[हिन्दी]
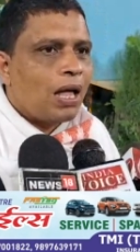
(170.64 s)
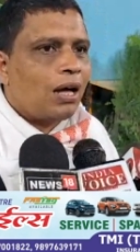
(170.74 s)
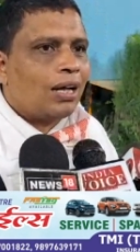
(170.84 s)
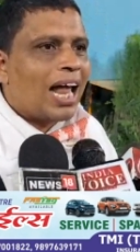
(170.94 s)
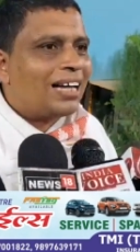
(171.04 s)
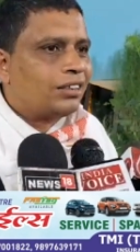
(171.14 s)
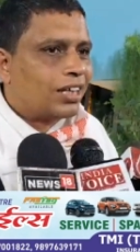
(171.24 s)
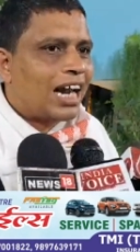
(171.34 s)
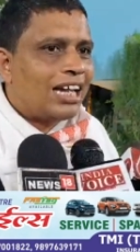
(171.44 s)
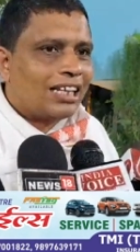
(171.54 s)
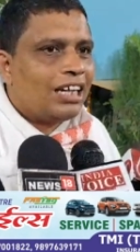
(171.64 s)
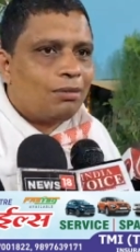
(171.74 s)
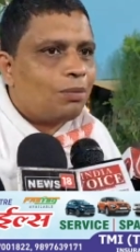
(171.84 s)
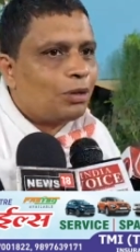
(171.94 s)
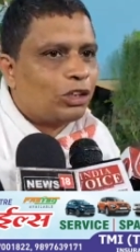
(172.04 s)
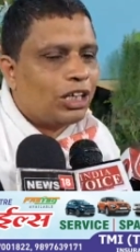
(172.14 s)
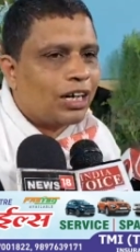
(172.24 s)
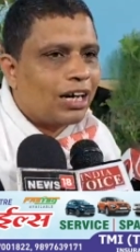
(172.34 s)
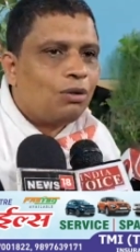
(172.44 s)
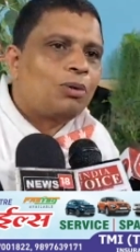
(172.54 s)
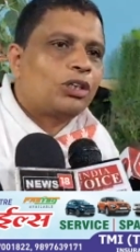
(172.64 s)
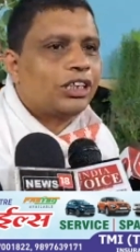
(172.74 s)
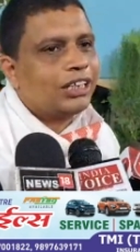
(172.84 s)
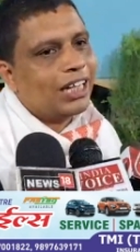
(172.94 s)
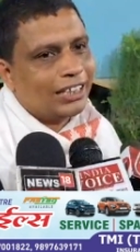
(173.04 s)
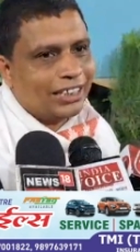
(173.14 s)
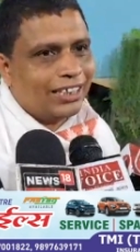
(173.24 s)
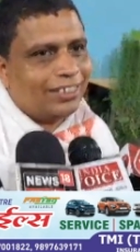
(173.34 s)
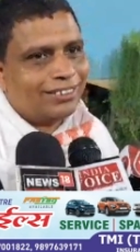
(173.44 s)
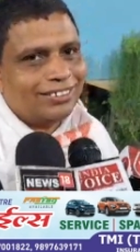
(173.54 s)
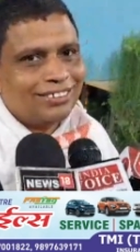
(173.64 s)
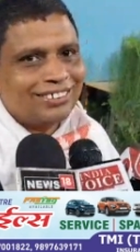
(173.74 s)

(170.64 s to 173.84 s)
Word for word: लास्ट ट्रायल के लेवल पर चल रहा है वो बहुत जल्दी आ जाएगा